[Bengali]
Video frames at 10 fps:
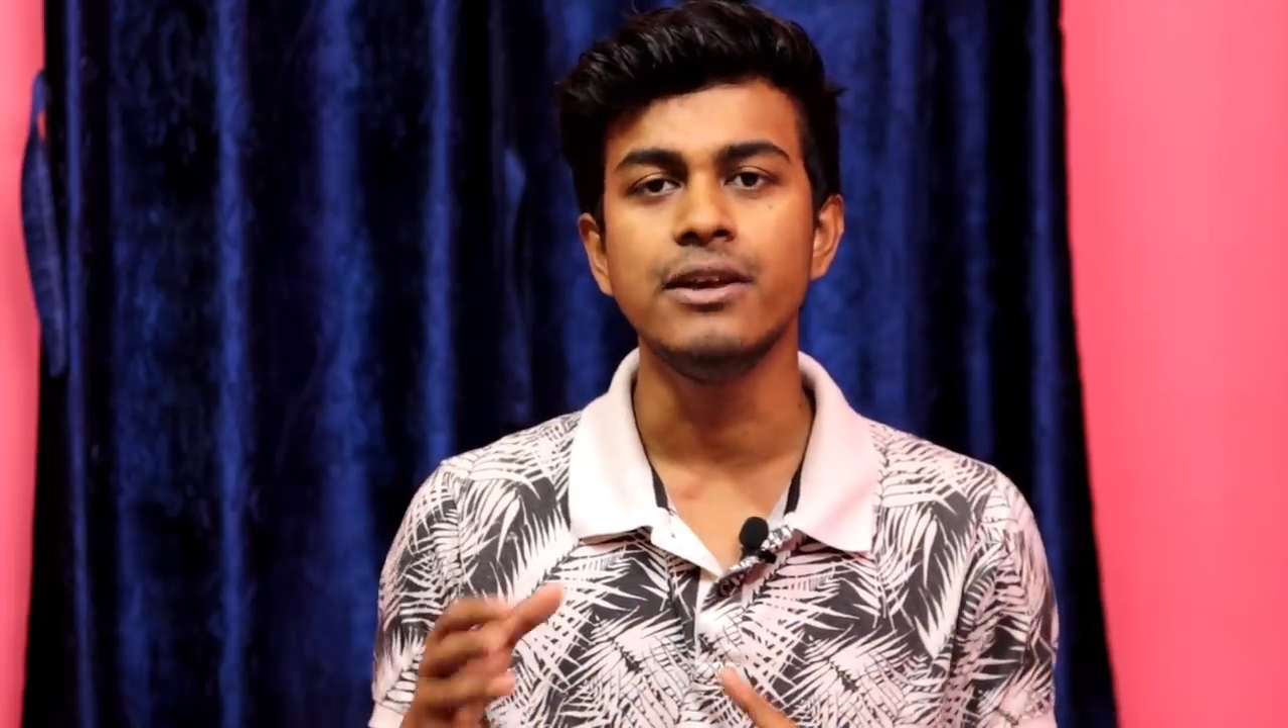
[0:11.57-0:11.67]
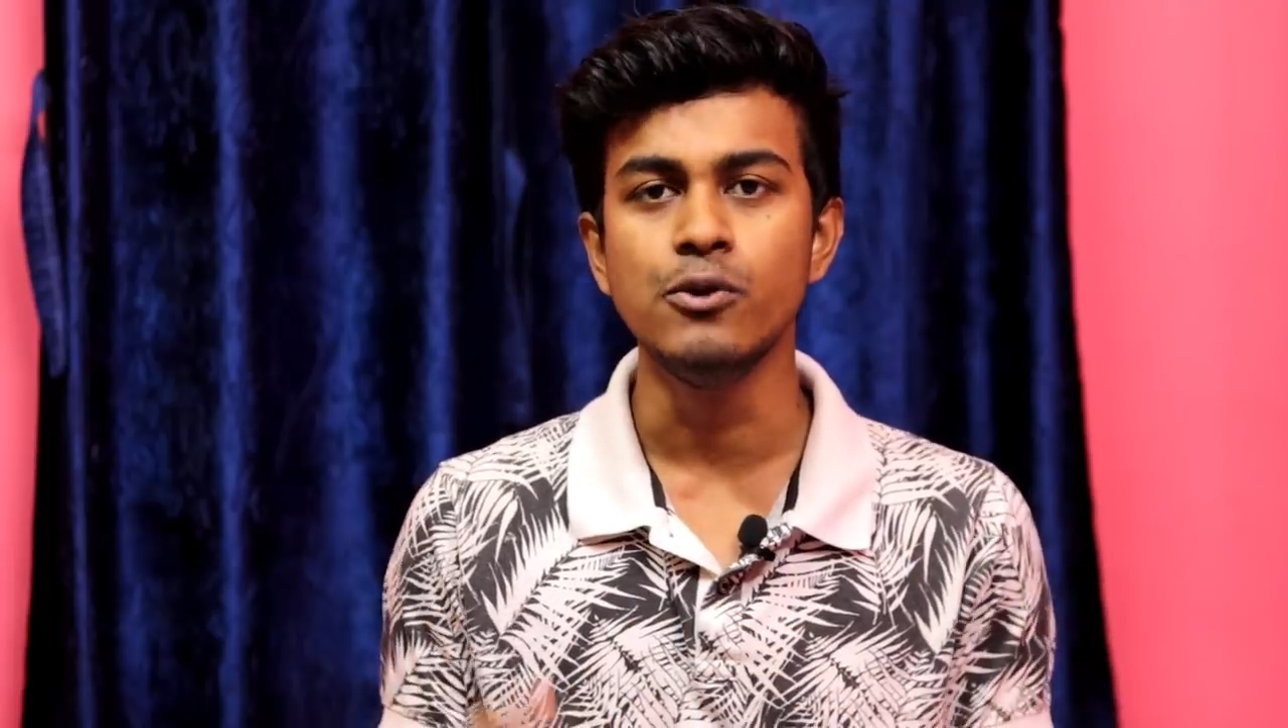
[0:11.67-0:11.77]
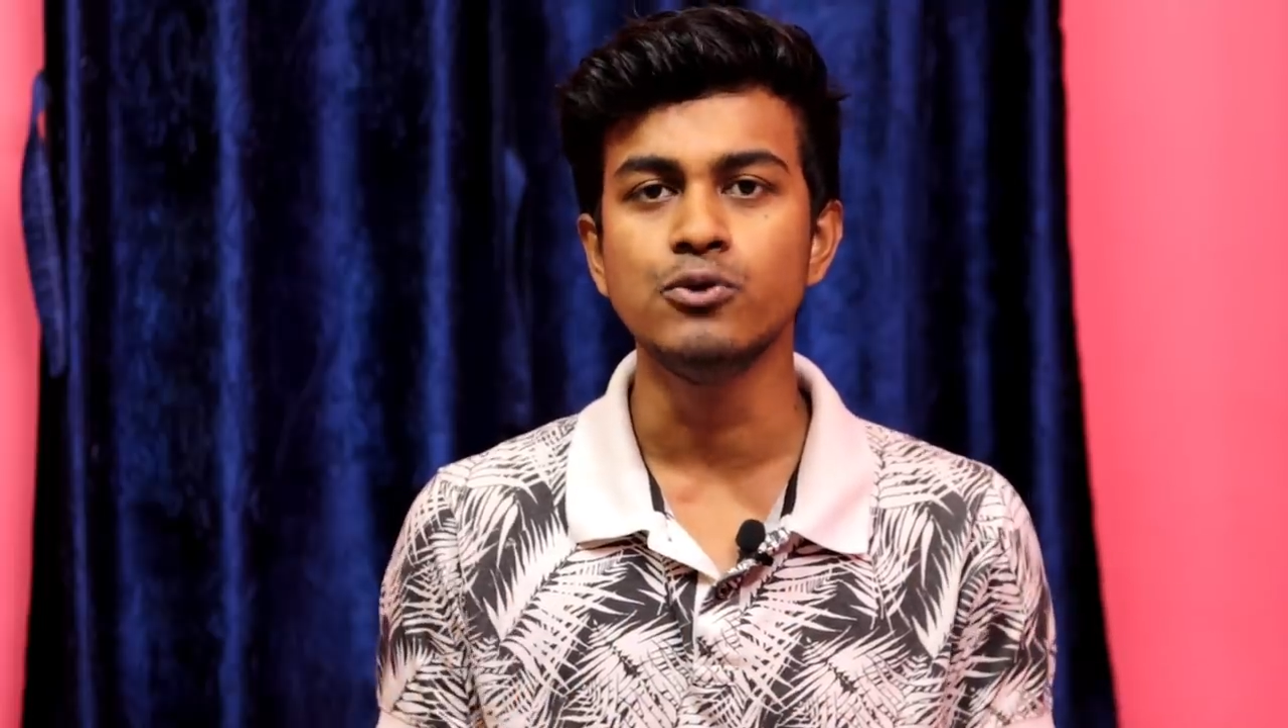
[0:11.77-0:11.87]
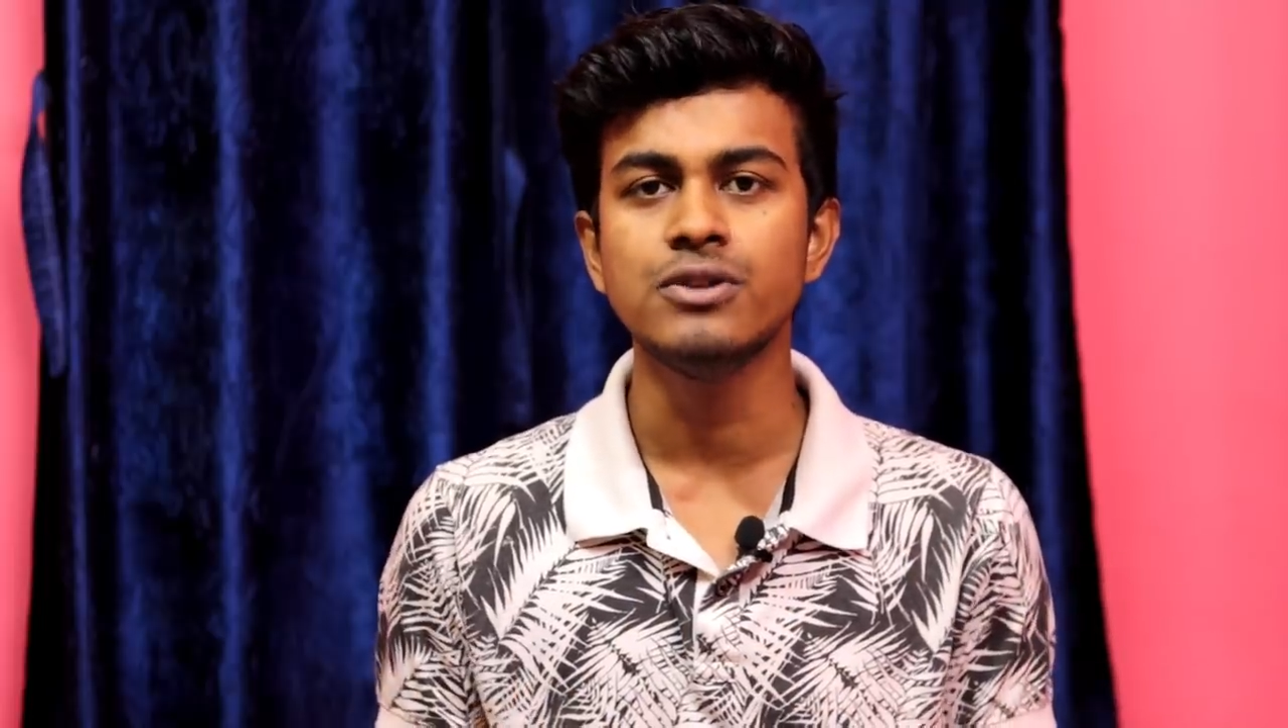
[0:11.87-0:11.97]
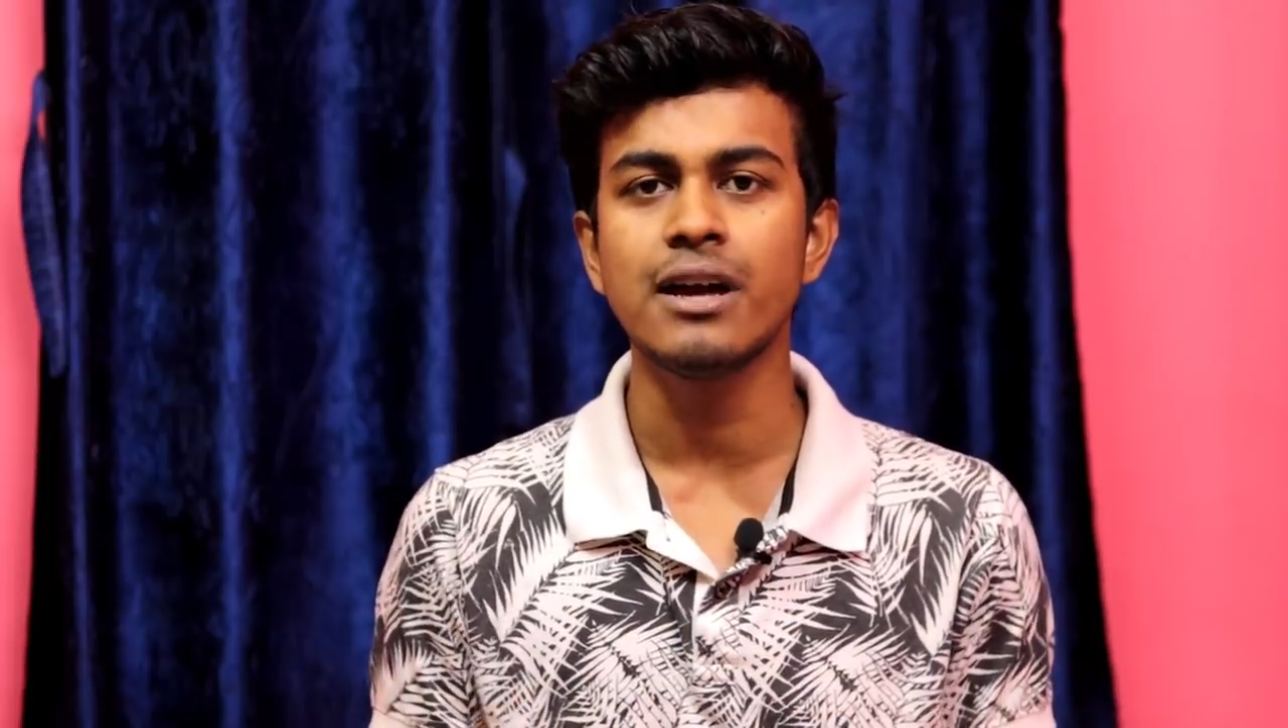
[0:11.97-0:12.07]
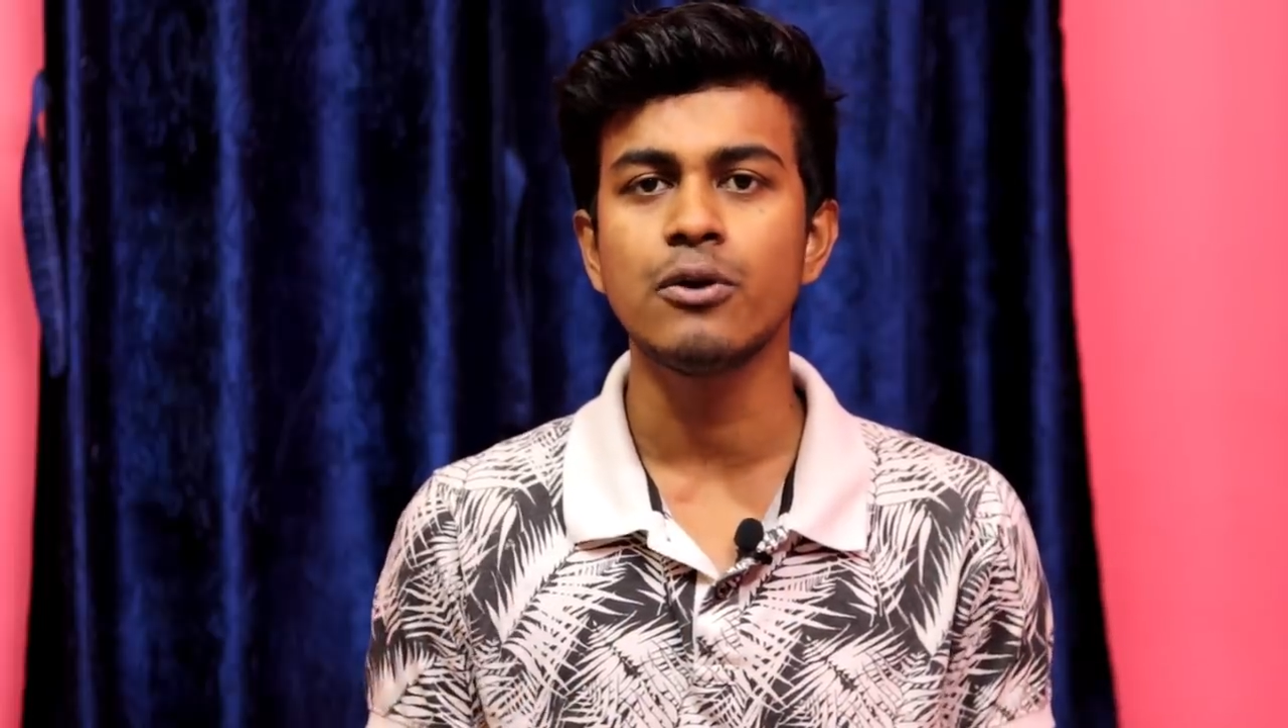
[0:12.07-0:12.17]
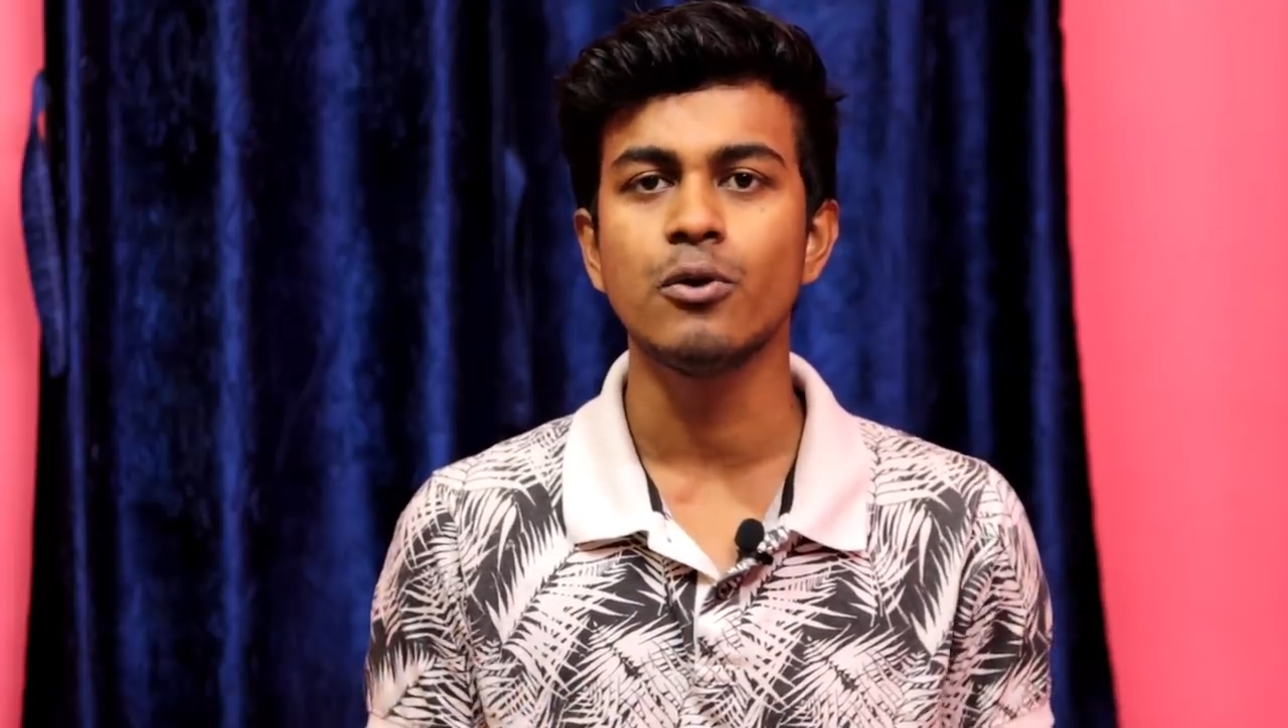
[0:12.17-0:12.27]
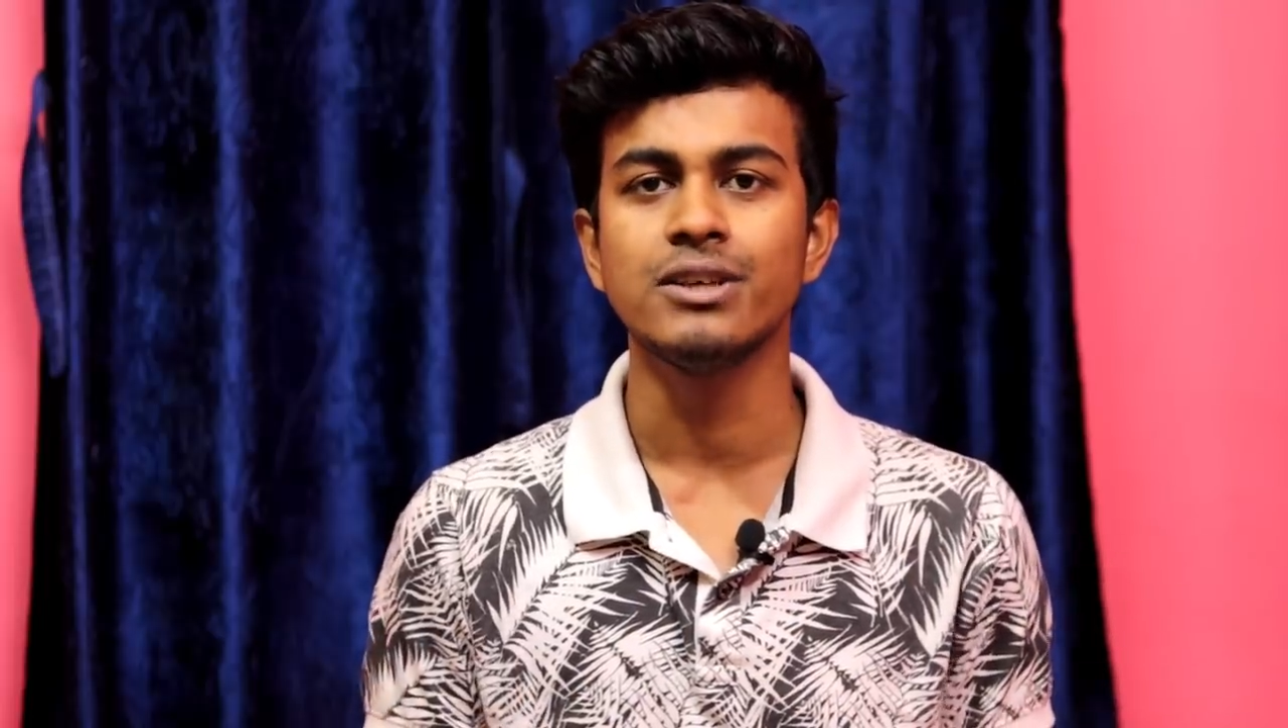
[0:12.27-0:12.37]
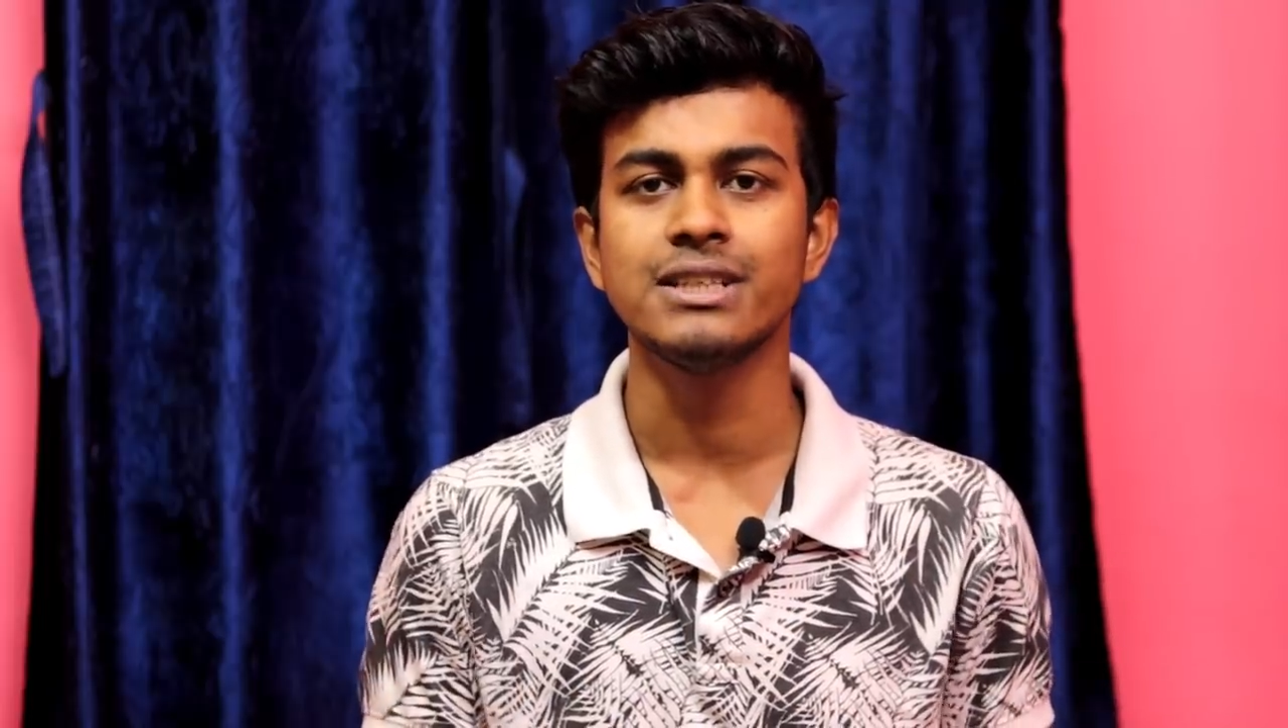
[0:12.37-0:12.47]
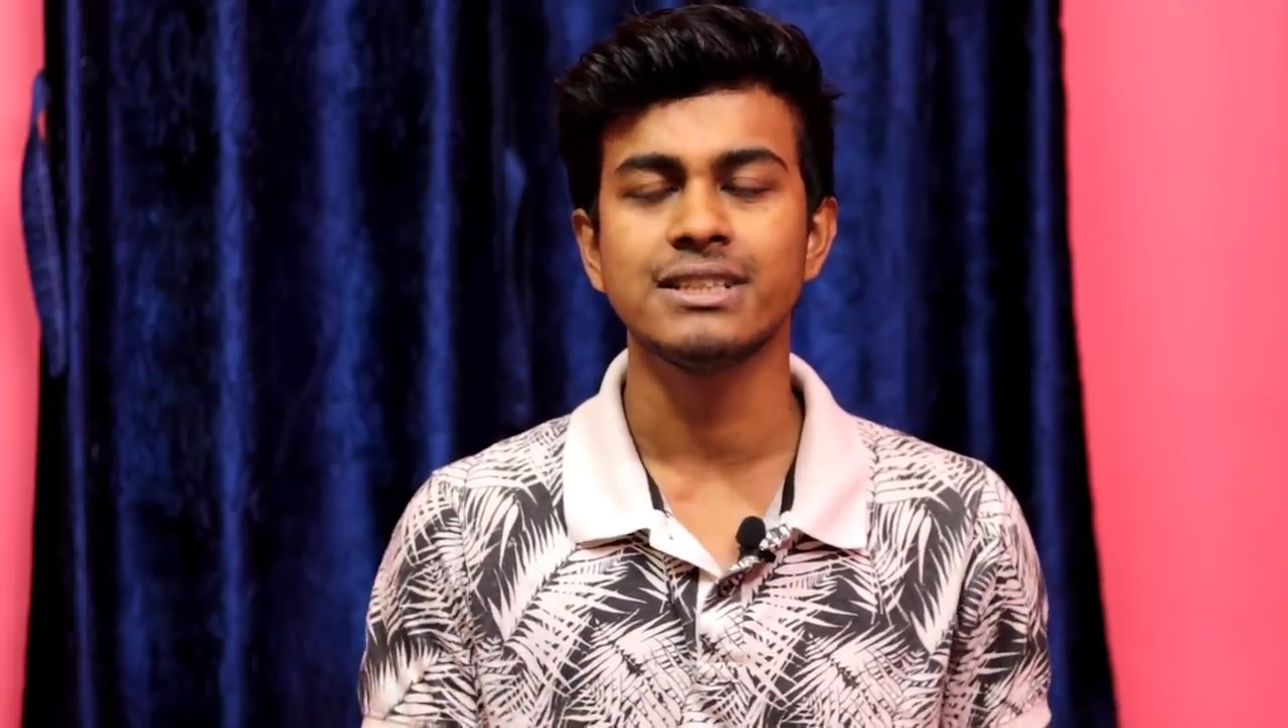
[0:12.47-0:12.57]
ইউজার
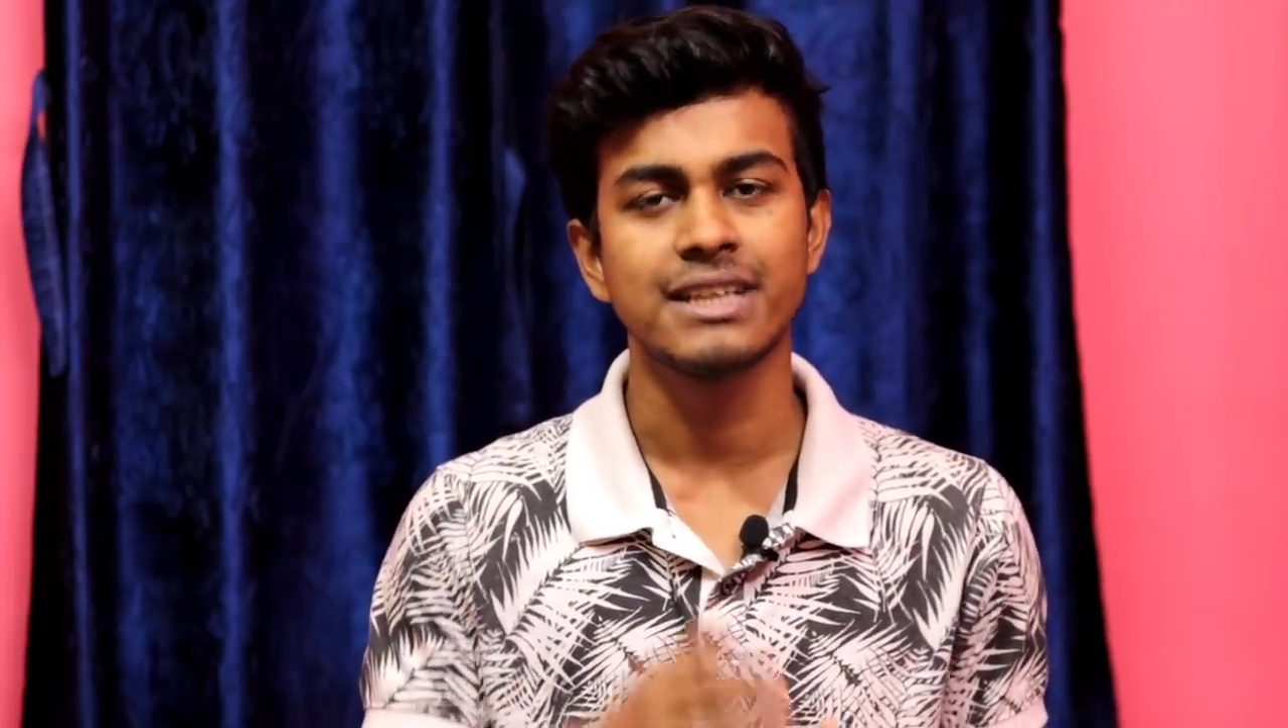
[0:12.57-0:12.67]
রয়েছে